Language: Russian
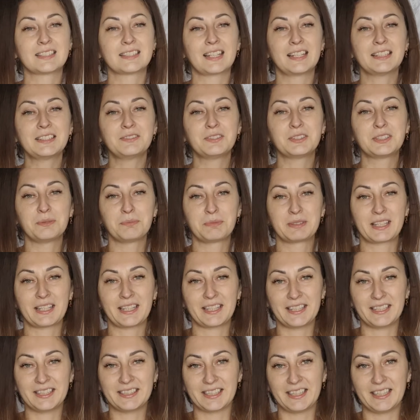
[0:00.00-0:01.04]
Здравствуйте, мои
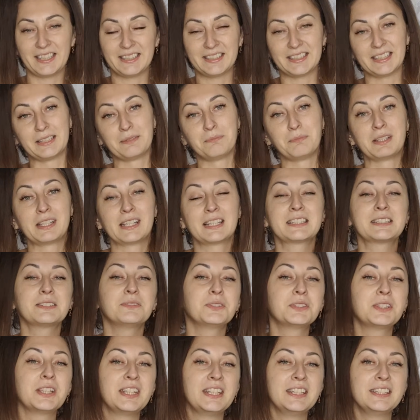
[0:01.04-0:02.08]
дорогие зрители! Меня
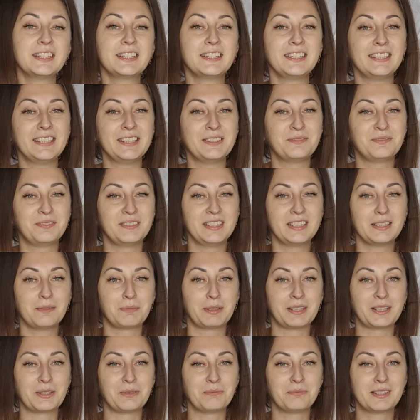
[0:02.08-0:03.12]
зовут Ирина, и вы на
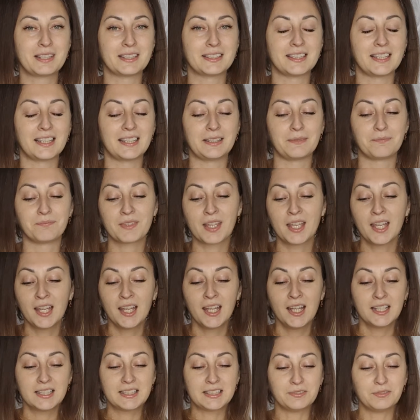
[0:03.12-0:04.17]
моем канале.
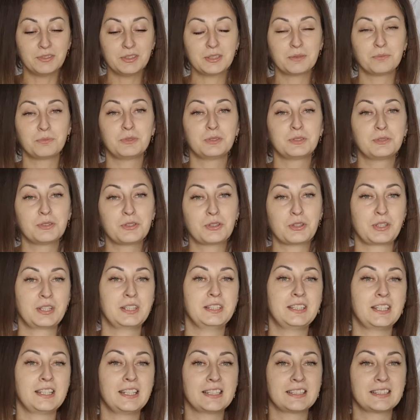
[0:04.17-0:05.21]
Сегодня будет
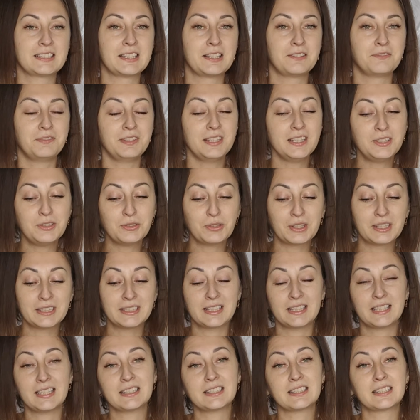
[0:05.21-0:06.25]
очень интересное видео.
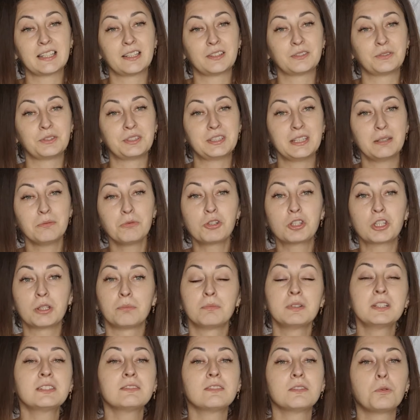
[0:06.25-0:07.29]
Интересно оно тем,
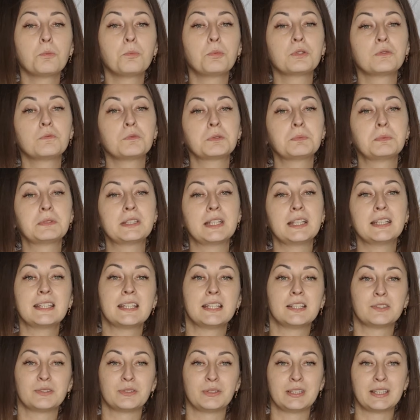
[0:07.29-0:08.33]
что мы с вами будем смотреть
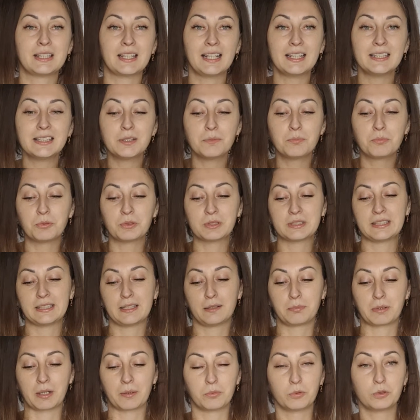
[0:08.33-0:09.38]
результаты
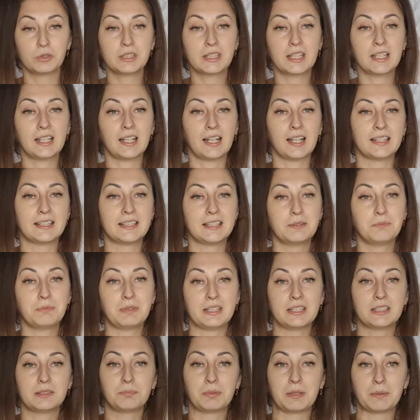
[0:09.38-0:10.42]
после обработки одним
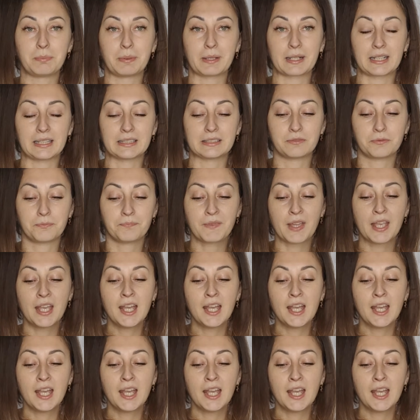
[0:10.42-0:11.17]
из препаратов.